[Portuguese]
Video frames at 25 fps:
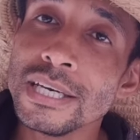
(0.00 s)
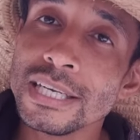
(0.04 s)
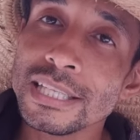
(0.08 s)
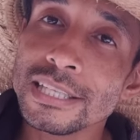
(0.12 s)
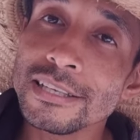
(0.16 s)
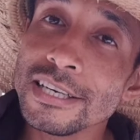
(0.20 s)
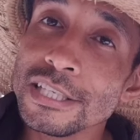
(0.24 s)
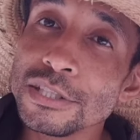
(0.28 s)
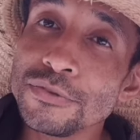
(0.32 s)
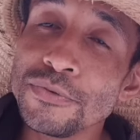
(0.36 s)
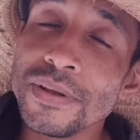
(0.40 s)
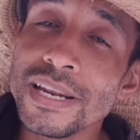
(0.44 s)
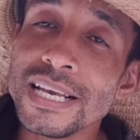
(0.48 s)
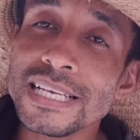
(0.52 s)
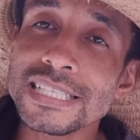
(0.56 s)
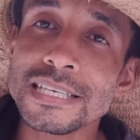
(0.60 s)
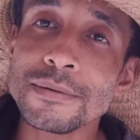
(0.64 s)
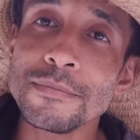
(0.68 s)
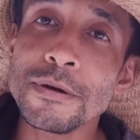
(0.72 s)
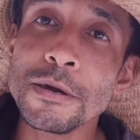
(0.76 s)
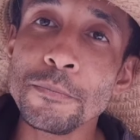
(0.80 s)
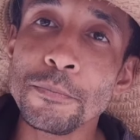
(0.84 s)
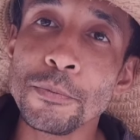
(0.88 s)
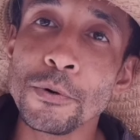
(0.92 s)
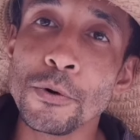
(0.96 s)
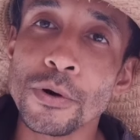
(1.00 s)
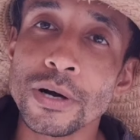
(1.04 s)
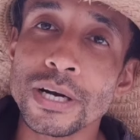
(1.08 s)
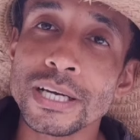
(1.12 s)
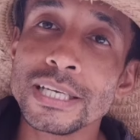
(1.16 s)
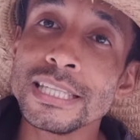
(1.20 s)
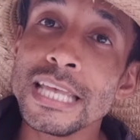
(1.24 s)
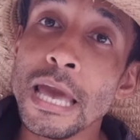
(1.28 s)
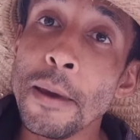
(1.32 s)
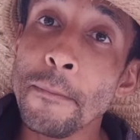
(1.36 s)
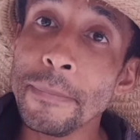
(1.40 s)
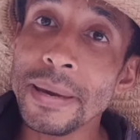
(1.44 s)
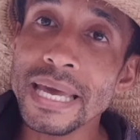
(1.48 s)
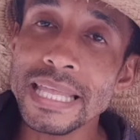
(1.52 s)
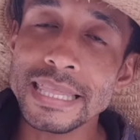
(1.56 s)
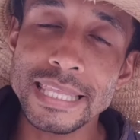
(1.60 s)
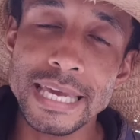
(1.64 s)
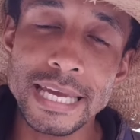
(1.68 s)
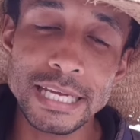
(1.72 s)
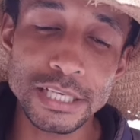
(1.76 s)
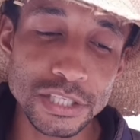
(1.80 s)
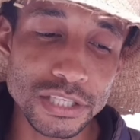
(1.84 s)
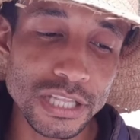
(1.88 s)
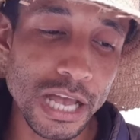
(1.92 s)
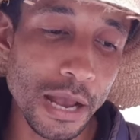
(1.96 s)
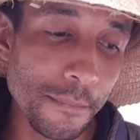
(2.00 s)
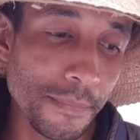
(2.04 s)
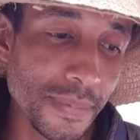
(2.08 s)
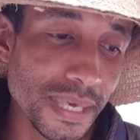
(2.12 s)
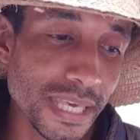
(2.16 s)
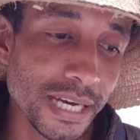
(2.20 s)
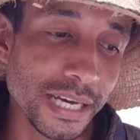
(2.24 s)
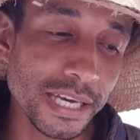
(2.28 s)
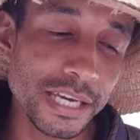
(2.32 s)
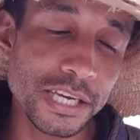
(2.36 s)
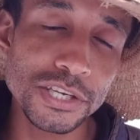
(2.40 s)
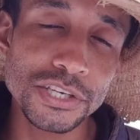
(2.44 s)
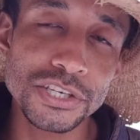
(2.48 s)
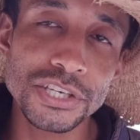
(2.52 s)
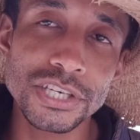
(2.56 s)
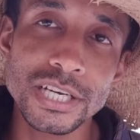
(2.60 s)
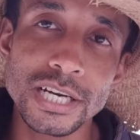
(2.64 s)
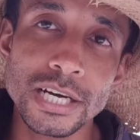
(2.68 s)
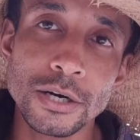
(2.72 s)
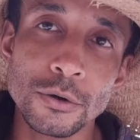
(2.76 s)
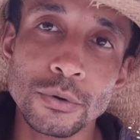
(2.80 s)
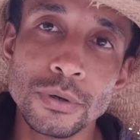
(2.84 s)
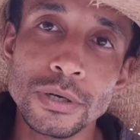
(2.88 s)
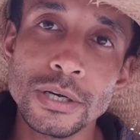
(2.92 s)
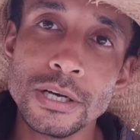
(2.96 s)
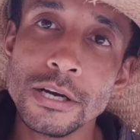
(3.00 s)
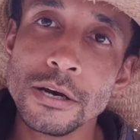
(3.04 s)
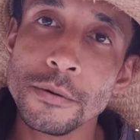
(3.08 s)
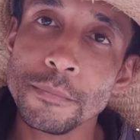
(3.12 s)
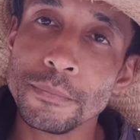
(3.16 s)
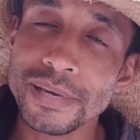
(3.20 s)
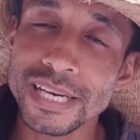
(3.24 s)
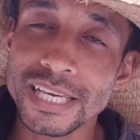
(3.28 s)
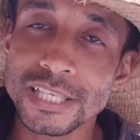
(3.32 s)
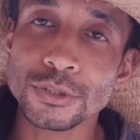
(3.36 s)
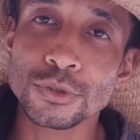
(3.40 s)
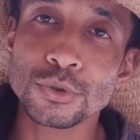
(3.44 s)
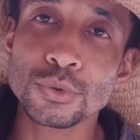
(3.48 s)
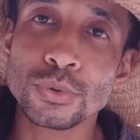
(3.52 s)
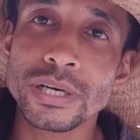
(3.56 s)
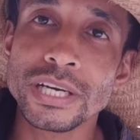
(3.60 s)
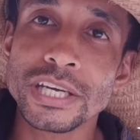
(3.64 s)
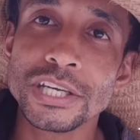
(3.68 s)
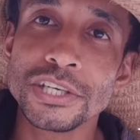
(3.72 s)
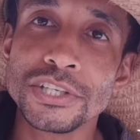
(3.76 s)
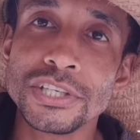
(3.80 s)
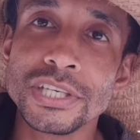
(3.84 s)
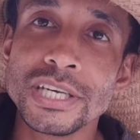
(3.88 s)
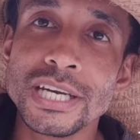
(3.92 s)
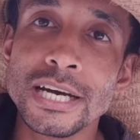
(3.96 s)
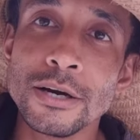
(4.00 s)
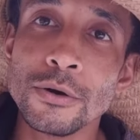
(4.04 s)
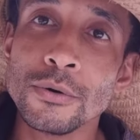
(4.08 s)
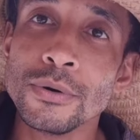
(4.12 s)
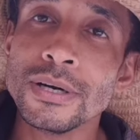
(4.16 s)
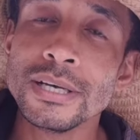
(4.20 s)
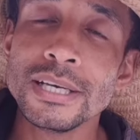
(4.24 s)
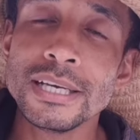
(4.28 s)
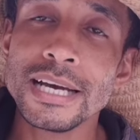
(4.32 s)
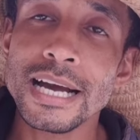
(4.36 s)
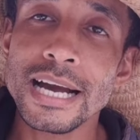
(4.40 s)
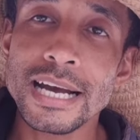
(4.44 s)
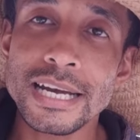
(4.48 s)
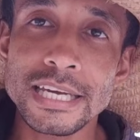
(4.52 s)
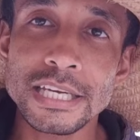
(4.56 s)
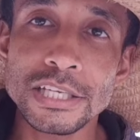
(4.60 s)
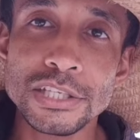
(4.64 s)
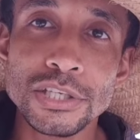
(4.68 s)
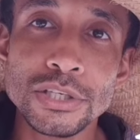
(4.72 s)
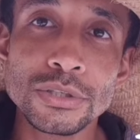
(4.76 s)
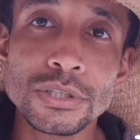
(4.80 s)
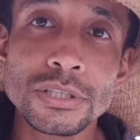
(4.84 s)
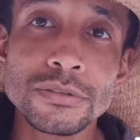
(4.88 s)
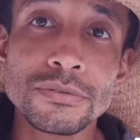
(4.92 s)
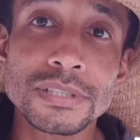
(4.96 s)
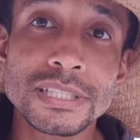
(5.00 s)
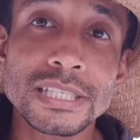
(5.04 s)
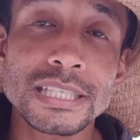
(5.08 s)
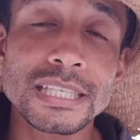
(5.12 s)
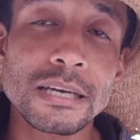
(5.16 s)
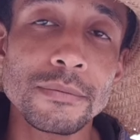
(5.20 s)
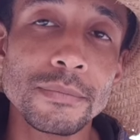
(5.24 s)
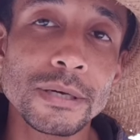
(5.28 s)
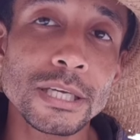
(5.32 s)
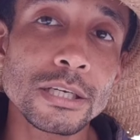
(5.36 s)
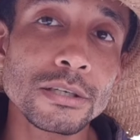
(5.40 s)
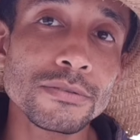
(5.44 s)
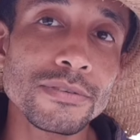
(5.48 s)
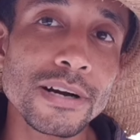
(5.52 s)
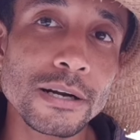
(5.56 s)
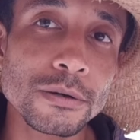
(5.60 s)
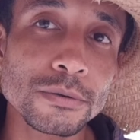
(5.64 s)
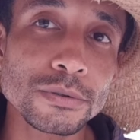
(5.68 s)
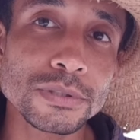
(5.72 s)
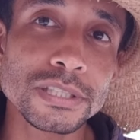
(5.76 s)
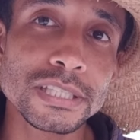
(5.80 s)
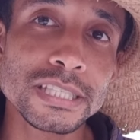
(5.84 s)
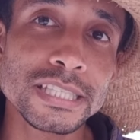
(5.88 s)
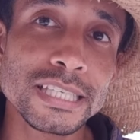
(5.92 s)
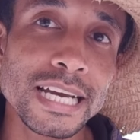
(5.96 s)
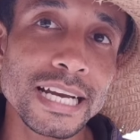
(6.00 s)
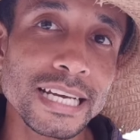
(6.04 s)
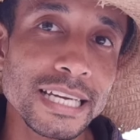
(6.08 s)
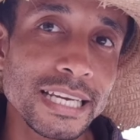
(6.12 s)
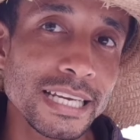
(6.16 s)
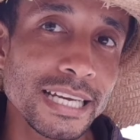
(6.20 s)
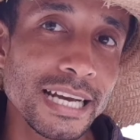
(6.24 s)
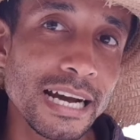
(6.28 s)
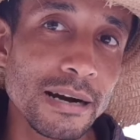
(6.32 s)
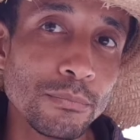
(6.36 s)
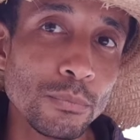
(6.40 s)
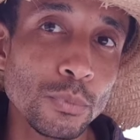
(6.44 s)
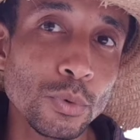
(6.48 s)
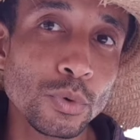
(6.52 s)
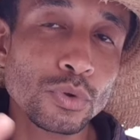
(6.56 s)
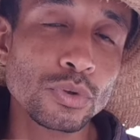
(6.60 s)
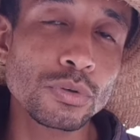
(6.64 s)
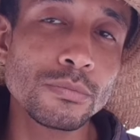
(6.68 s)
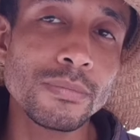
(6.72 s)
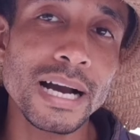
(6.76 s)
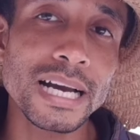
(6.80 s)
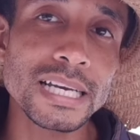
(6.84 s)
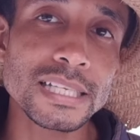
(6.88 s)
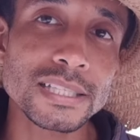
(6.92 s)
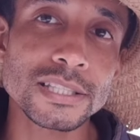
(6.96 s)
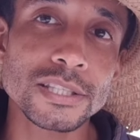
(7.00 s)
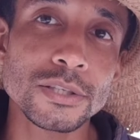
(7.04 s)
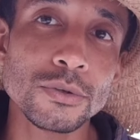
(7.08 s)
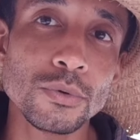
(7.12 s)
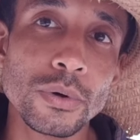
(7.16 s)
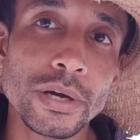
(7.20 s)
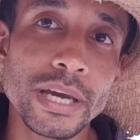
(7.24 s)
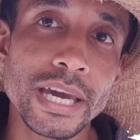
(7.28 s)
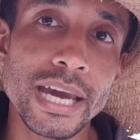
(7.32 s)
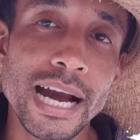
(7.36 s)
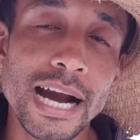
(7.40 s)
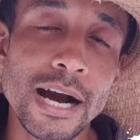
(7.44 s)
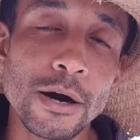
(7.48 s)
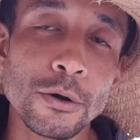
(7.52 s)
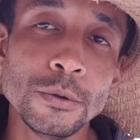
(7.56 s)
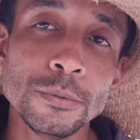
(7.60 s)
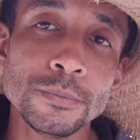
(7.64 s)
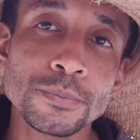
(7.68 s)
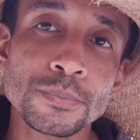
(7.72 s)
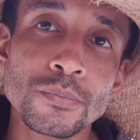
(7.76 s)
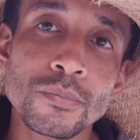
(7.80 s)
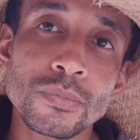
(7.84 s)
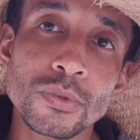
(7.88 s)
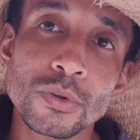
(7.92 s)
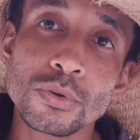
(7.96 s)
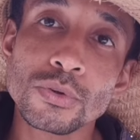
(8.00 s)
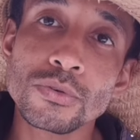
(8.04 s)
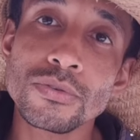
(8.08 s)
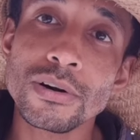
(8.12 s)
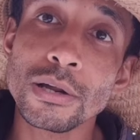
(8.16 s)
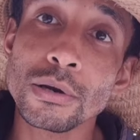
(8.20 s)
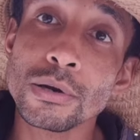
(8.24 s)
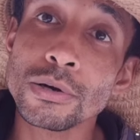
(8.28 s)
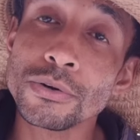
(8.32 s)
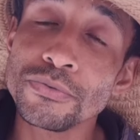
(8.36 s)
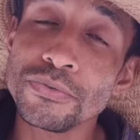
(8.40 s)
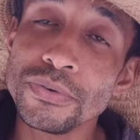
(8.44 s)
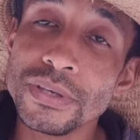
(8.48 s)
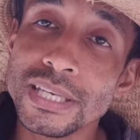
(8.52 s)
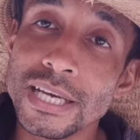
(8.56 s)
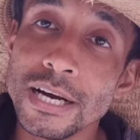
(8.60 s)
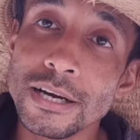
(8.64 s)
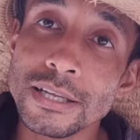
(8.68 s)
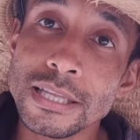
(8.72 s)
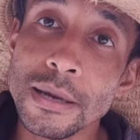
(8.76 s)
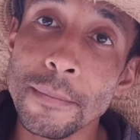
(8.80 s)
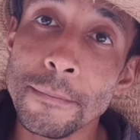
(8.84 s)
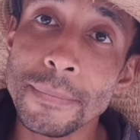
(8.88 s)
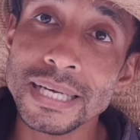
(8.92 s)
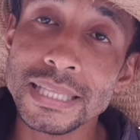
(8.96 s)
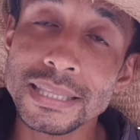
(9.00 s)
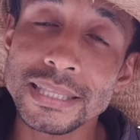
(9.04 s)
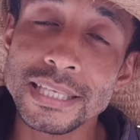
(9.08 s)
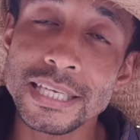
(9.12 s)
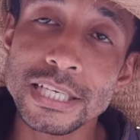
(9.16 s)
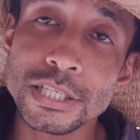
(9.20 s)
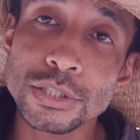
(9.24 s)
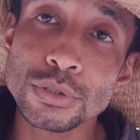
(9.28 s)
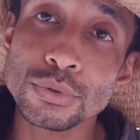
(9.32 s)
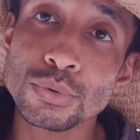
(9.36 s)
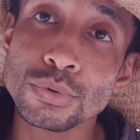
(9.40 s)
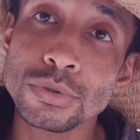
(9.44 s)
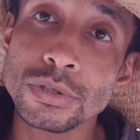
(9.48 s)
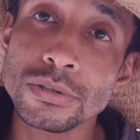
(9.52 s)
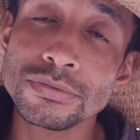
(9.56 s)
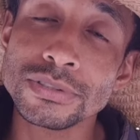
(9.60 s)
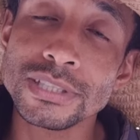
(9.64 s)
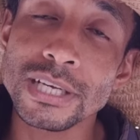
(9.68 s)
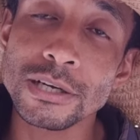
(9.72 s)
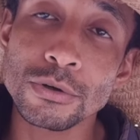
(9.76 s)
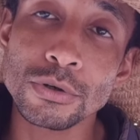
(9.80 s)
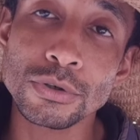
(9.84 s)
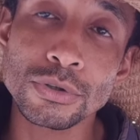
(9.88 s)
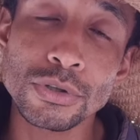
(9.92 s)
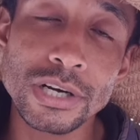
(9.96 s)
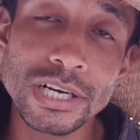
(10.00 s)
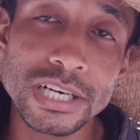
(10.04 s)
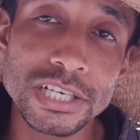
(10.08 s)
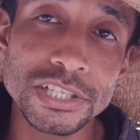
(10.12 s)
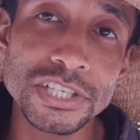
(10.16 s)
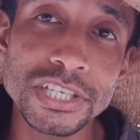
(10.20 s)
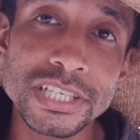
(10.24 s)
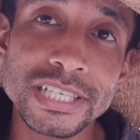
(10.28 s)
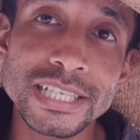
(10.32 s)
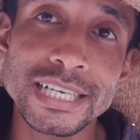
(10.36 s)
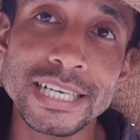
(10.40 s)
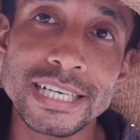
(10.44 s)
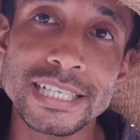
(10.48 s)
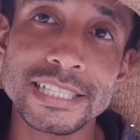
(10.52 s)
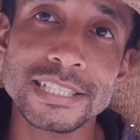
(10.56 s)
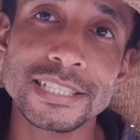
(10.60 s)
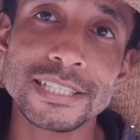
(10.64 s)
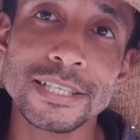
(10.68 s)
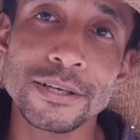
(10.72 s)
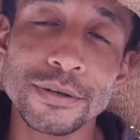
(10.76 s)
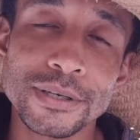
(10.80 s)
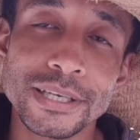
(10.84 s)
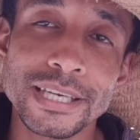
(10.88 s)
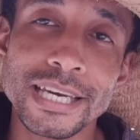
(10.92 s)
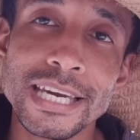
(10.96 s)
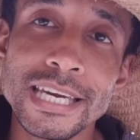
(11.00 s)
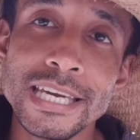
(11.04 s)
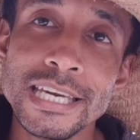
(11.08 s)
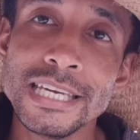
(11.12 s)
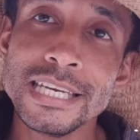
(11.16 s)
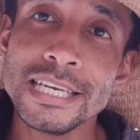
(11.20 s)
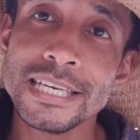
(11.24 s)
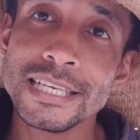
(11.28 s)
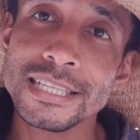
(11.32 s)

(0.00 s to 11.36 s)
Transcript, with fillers: Então a diferença é bem pouca. Independente da minha região para a sua região, acredito que você também não vai conseguir agregar muito mais que um real no valor final da bandeja do ovo da codorna gigante, tá ok?